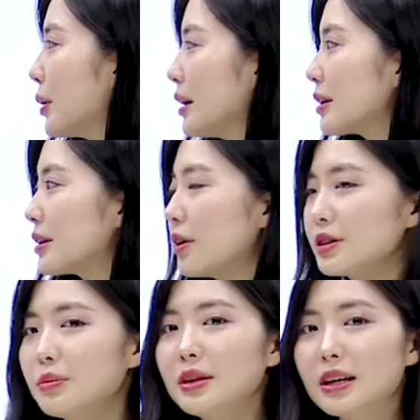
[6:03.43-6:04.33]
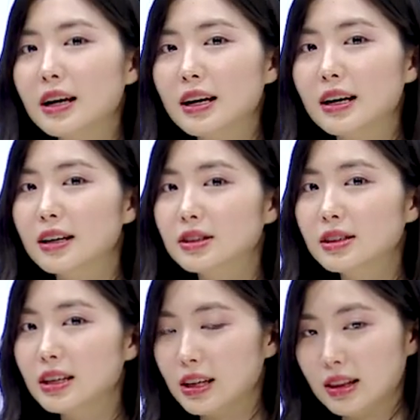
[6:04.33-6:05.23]
where, 어딥니까?
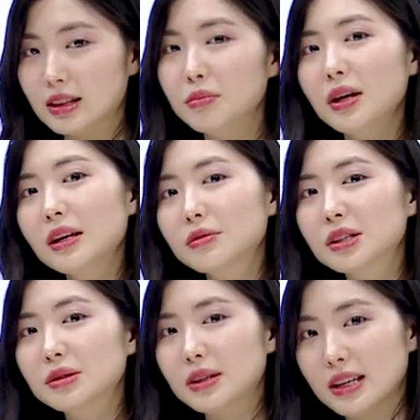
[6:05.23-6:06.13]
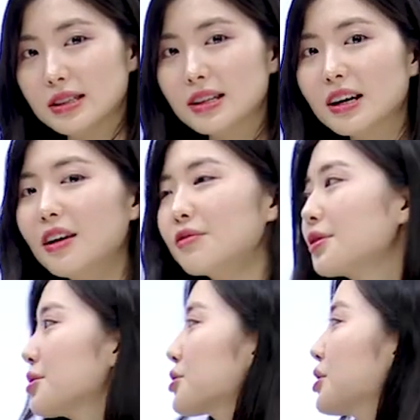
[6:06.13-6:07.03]
했더니 in the meeting room, in the
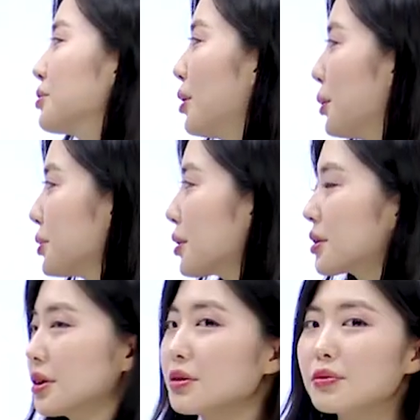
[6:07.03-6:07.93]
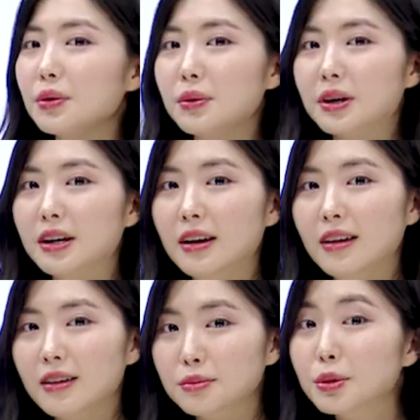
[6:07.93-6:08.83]
conference room, on the third floor.
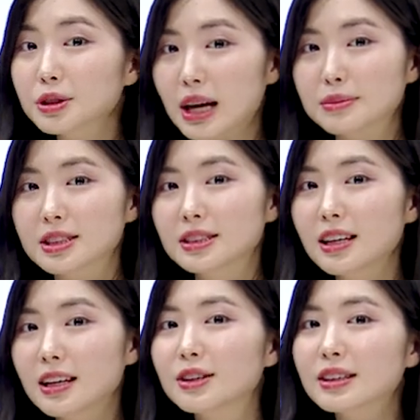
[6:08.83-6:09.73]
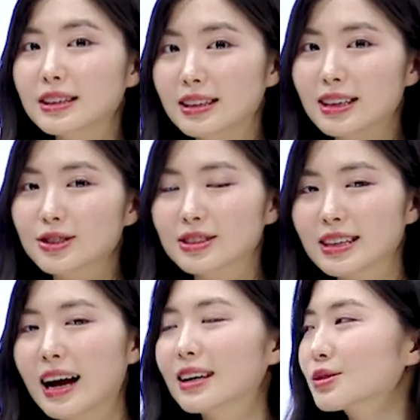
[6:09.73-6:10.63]
뭐 삼 층에 이렇게 얘기해주는
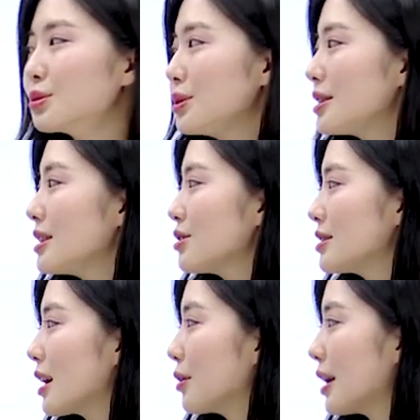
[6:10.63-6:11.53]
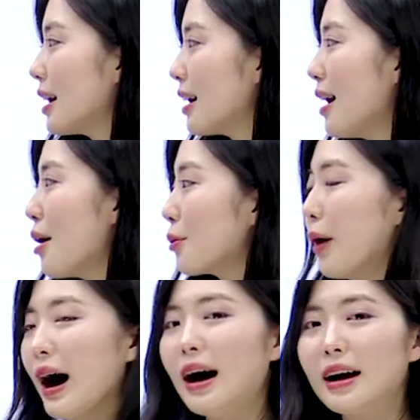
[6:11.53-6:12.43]
장소 위치 준다거나
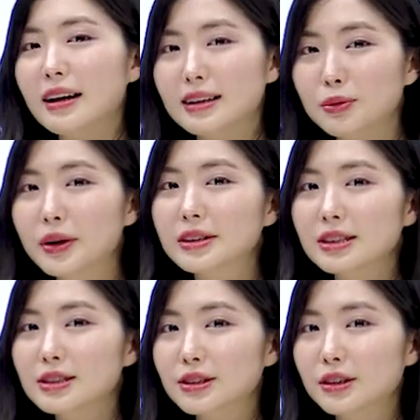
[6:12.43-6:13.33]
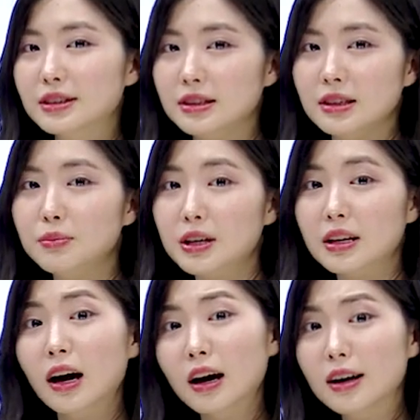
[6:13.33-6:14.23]
why 왜 그랬어요 했더니
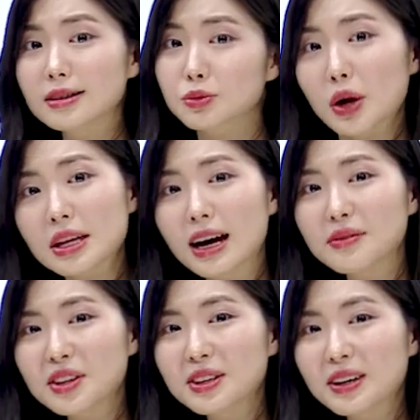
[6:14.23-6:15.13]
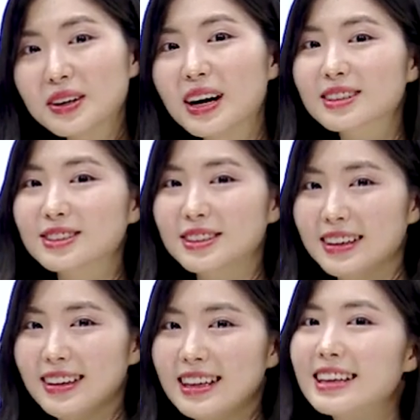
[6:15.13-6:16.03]
because 왜냐 하면요 하고
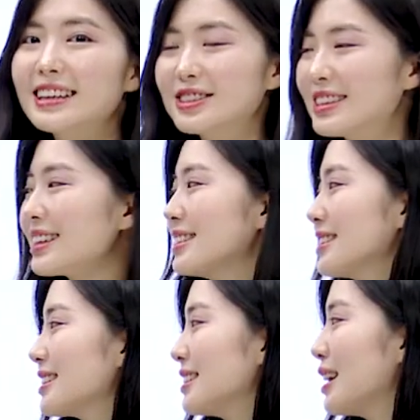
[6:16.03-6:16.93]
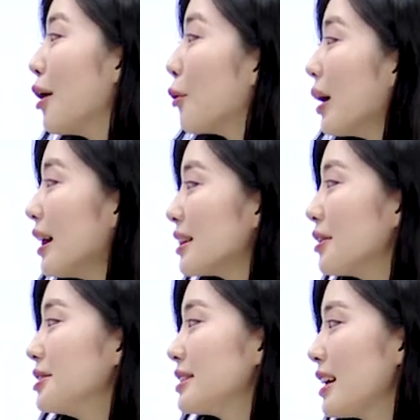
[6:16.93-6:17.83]
얘기를 해준다든지 when
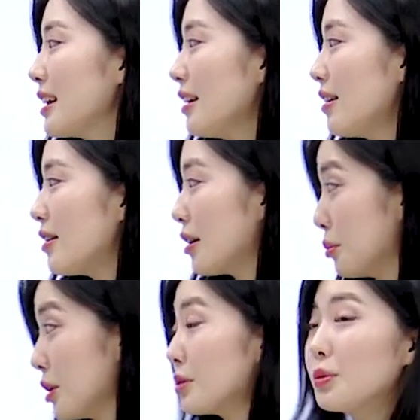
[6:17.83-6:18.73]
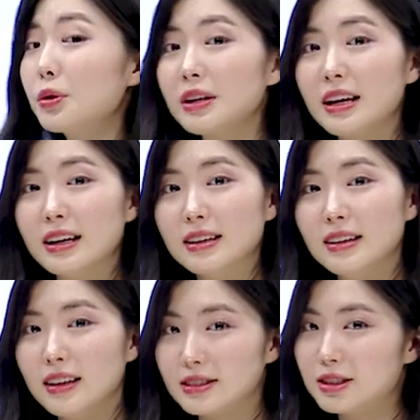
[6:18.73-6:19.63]
언제예요 in the morning
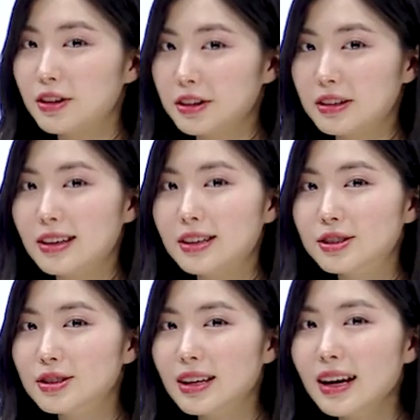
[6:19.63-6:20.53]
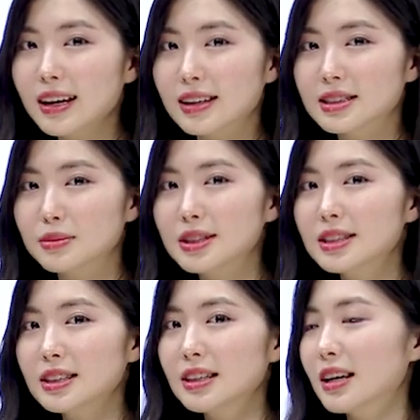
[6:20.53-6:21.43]
그죠? earlier today, 아침
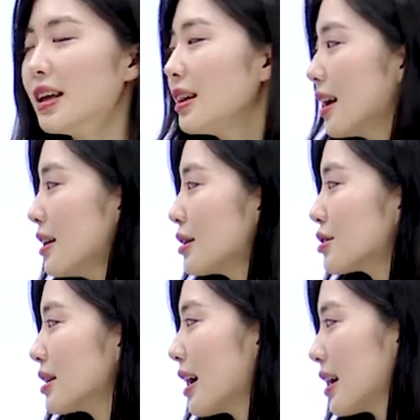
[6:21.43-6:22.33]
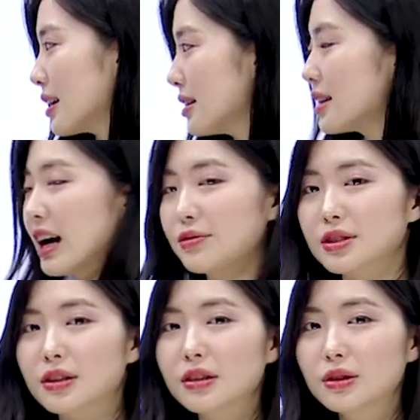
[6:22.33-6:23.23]
일찍, later today, in the
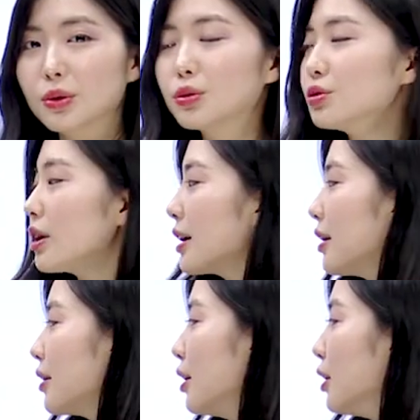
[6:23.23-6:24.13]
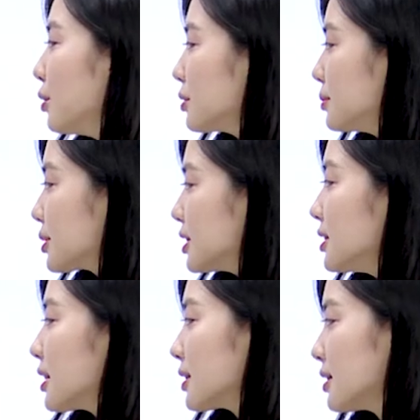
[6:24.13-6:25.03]
afternoon, 오후에요. 혹은 뭐
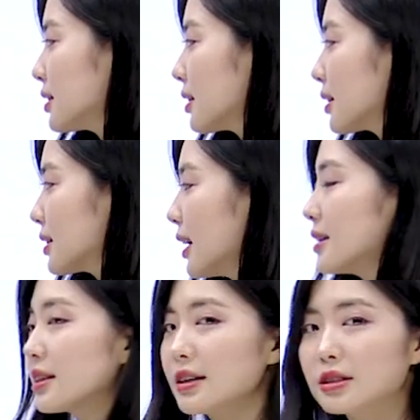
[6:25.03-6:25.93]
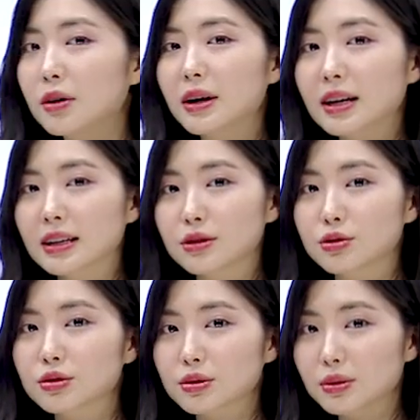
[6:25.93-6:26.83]
시작 시각과 날짜를 정확하게
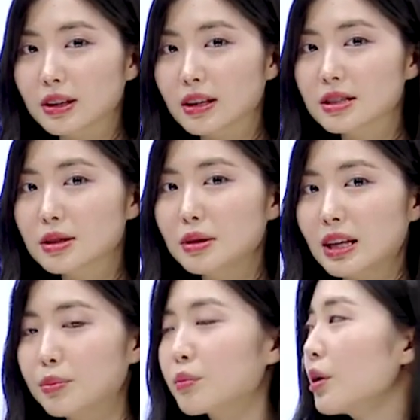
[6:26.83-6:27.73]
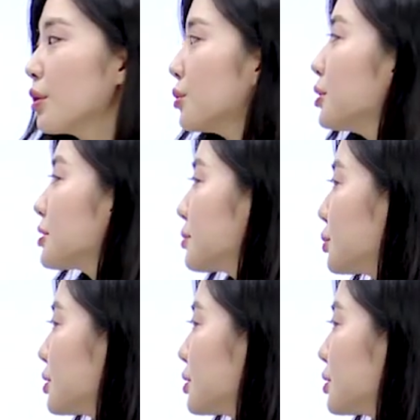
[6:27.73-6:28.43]
줄 수도 있겠습니다. 또 뭐